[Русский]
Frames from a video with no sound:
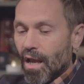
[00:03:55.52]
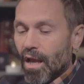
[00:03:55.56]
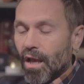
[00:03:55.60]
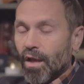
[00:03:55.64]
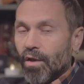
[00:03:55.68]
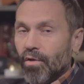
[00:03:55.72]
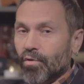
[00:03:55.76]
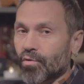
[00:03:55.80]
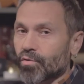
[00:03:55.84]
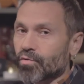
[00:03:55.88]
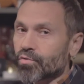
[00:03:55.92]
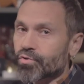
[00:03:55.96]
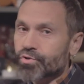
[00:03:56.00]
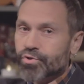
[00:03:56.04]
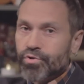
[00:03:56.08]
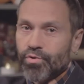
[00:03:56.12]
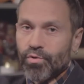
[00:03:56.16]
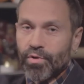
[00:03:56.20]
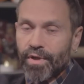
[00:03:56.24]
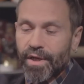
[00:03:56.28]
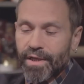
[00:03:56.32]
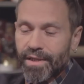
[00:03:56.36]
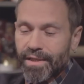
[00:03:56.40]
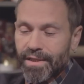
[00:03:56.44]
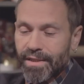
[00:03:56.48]
И он ушел
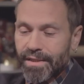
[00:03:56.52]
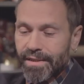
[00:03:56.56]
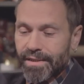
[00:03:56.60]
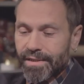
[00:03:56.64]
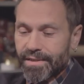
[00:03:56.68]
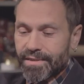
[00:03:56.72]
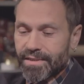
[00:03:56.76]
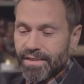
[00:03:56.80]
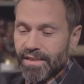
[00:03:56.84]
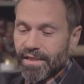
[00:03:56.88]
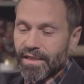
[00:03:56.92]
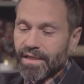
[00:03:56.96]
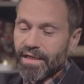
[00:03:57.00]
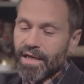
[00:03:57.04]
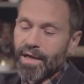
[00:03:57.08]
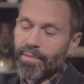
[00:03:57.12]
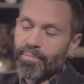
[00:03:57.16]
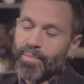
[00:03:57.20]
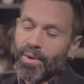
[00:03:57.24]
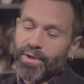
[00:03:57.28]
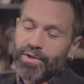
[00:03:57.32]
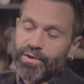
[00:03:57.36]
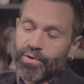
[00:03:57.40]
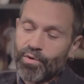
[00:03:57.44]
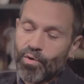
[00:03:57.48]
от них, слегка
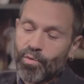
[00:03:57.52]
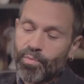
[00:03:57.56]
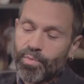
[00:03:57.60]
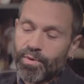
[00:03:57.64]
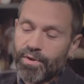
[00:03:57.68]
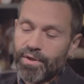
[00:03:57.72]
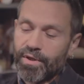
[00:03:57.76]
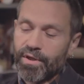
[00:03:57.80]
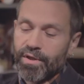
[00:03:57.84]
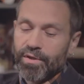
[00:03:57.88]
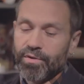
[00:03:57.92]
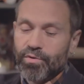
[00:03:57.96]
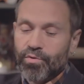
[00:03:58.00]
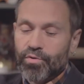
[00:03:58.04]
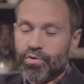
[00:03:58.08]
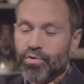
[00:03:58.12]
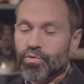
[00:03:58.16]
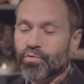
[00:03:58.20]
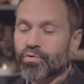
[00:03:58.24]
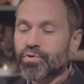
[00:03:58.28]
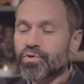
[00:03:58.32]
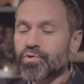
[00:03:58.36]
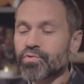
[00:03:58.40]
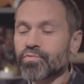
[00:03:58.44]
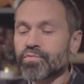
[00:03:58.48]
потрепанный, но не
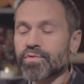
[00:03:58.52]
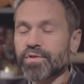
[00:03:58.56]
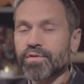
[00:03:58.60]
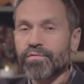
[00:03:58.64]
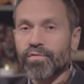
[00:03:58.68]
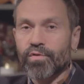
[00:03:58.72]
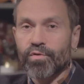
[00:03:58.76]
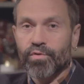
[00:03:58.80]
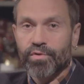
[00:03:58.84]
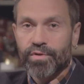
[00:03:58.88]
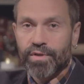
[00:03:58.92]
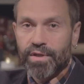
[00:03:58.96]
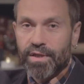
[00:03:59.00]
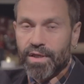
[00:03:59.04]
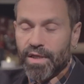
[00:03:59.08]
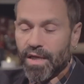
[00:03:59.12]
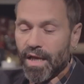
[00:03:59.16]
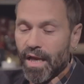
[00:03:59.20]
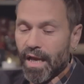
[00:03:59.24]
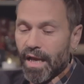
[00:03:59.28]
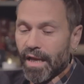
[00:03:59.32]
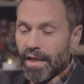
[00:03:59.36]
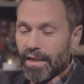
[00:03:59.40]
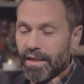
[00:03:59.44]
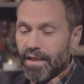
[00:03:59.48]
очень удивленный.
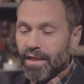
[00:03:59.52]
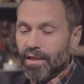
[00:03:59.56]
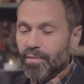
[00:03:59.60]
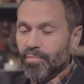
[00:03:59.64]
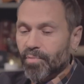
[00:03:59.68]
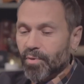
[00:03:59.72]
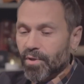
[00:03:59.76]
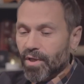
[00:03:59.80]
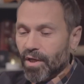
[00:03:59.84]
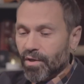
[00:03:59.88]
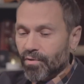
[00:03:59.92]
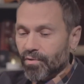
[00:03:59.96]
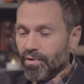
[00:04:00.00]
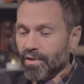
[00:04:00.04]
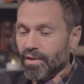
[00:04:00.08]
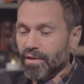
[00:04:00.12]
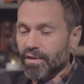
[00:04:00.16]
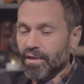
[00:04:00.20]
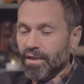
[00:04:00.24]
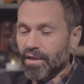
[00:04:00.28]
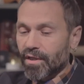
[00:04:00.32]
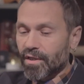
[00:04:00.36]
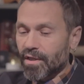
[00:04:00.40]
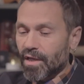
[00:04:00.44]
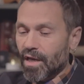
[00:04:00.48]
Ел по дороге
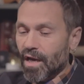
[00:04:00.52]
дыни,